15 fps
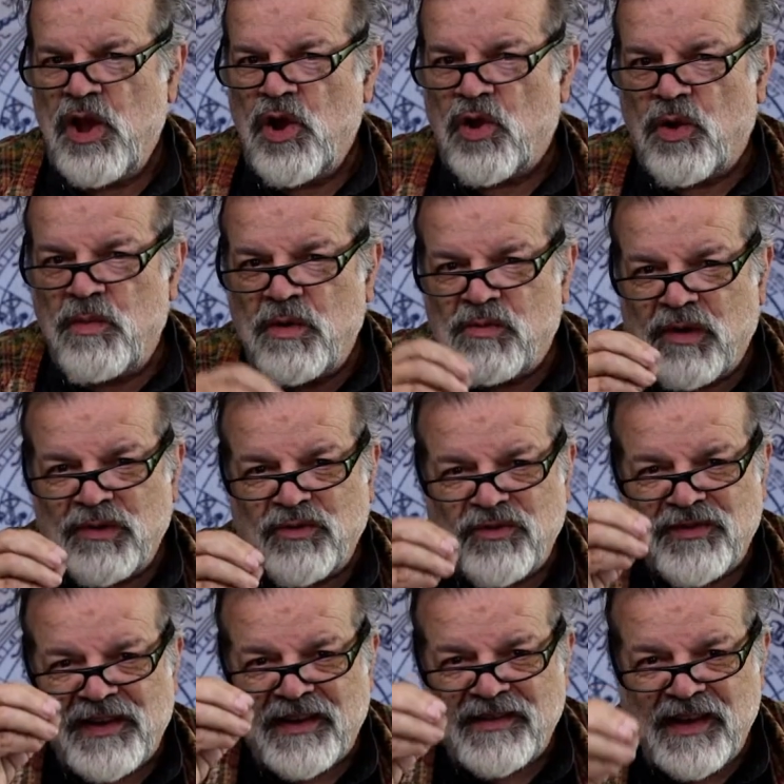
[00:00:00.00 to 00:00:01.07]
Como cuando
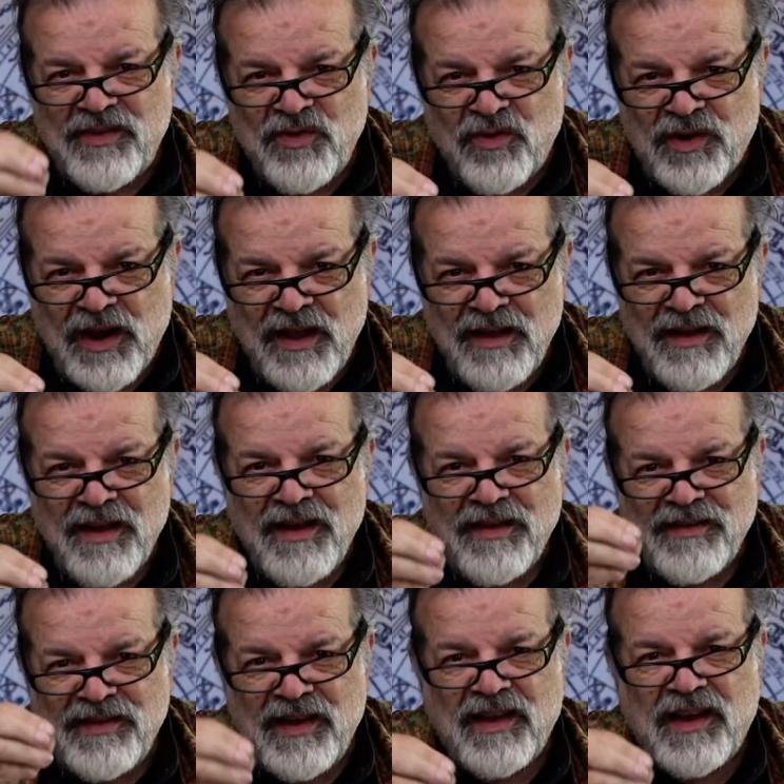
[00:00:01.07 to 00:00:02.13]
usted, señora,
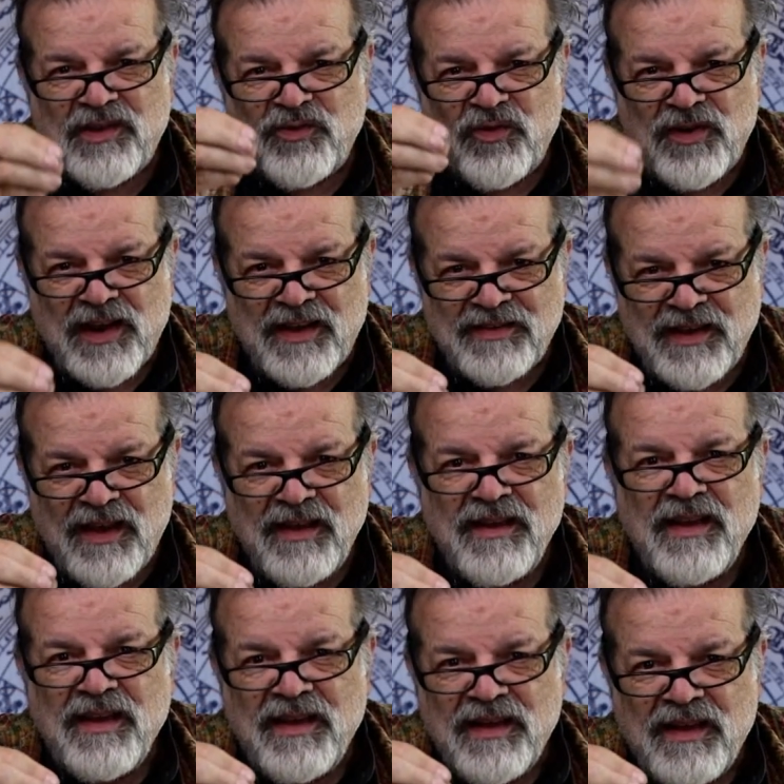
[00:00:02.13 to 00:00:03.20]
llega a su casa
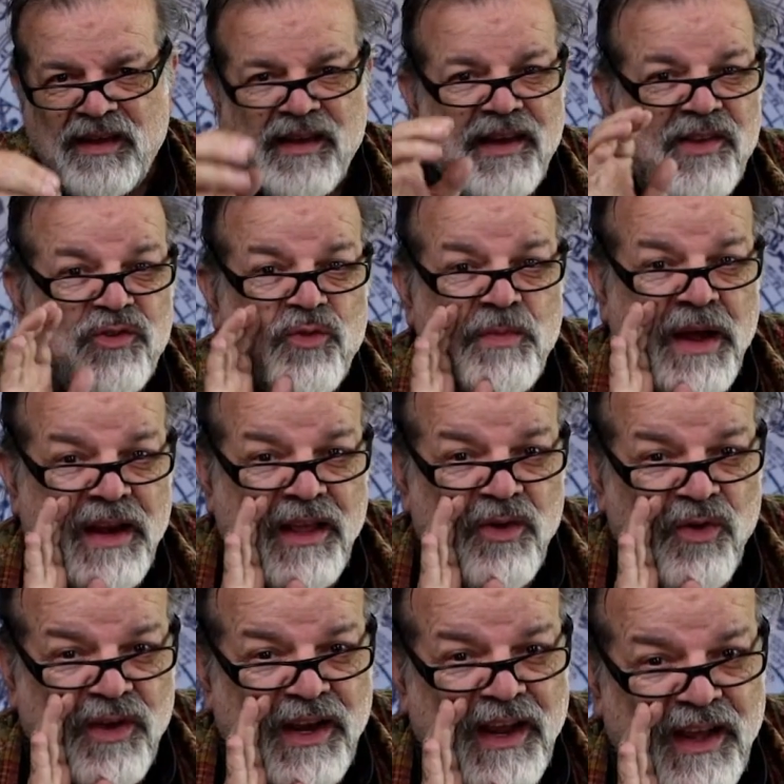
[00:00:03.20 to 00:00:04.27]
y su
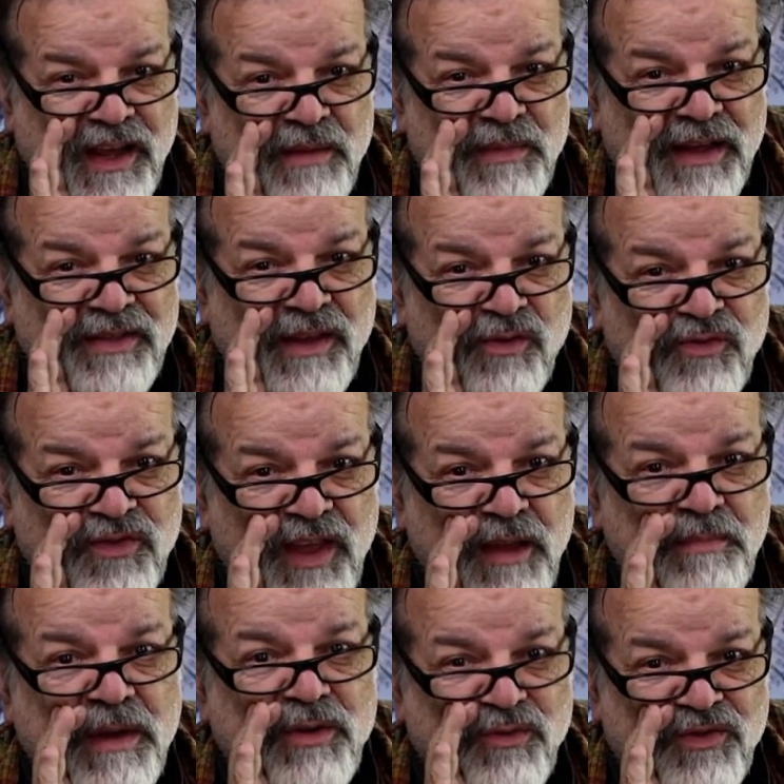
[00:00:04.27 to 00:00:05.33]
marido cree que manda a usted,
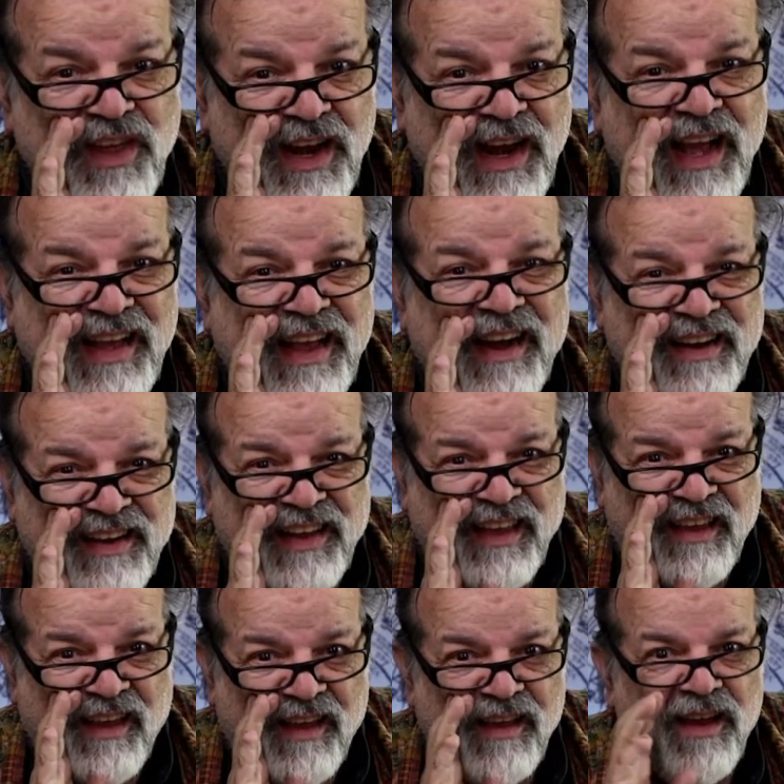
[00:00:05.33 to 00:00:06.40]
pero usted es la que
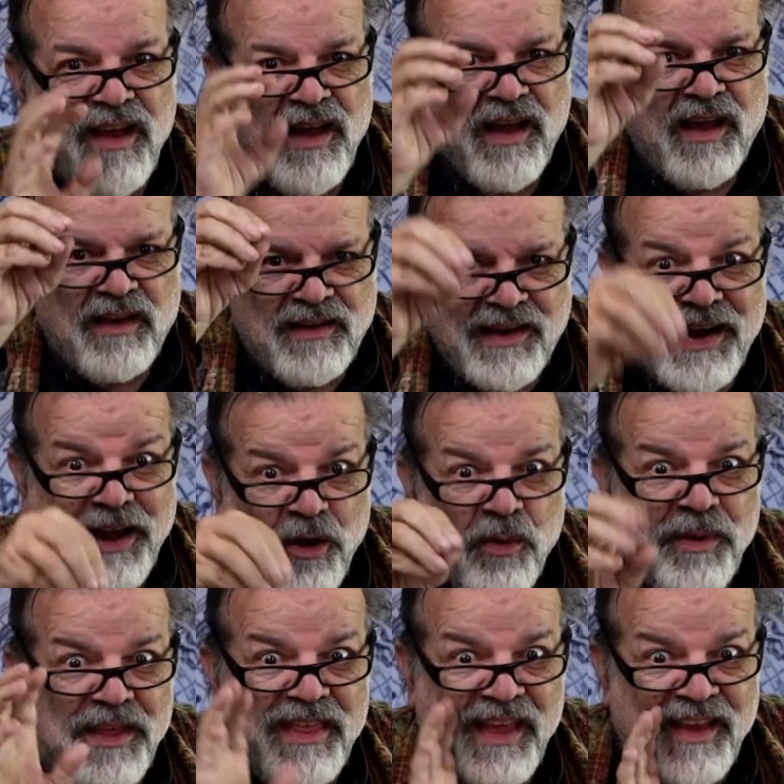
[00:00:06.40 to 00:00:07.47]
rige. Le
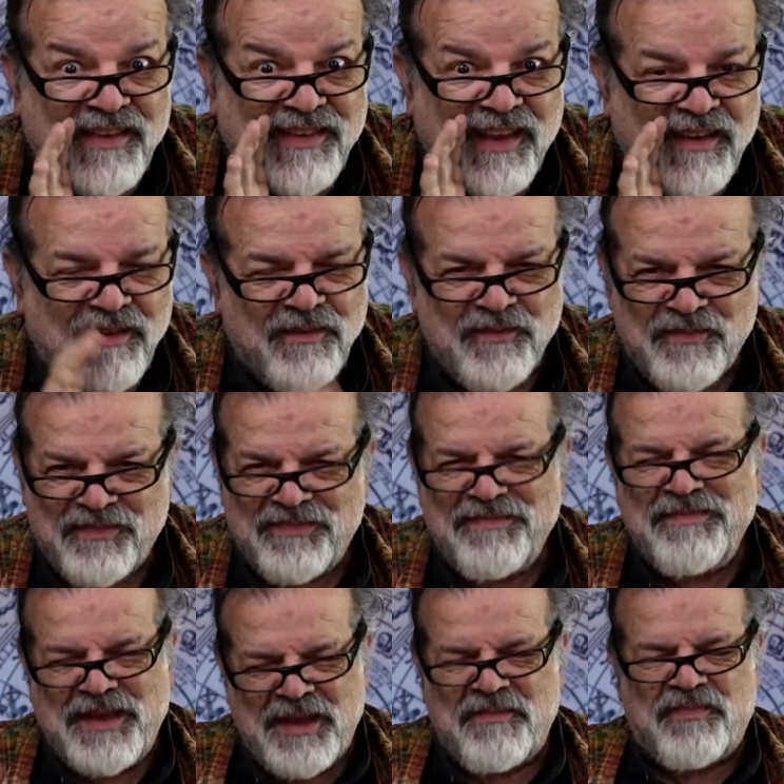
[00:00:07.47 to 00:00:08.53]
obedecen.
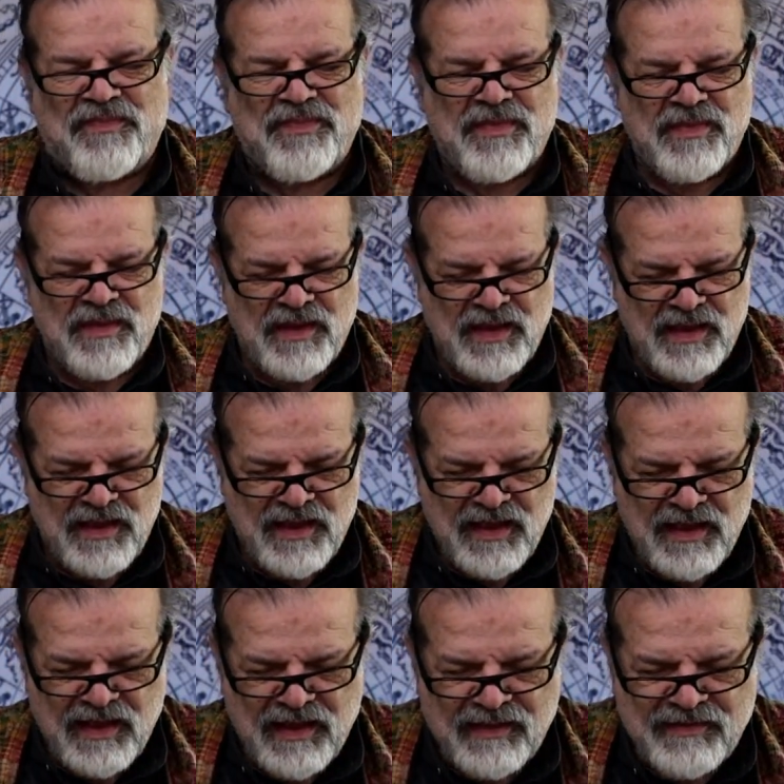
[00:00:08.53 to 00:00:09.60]
Bien,
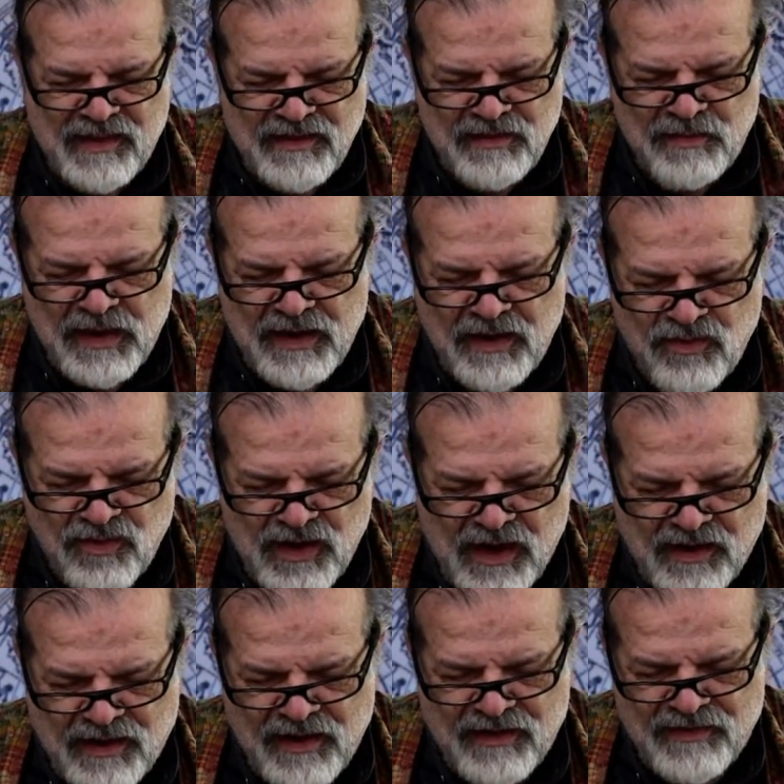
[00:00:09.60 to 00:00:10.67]
esta semana hay una
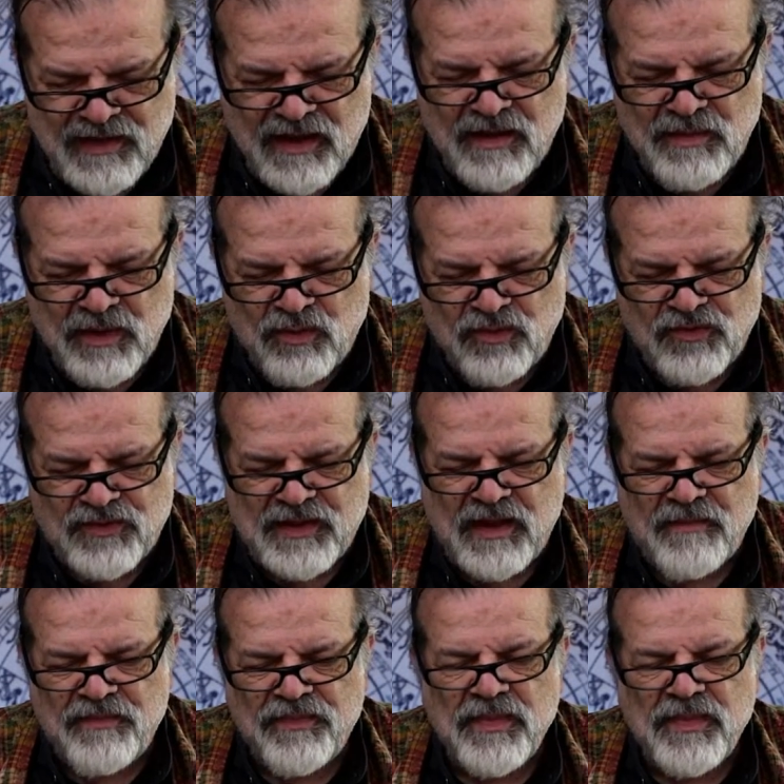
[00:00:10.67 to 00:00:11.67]
regencia que me gusta.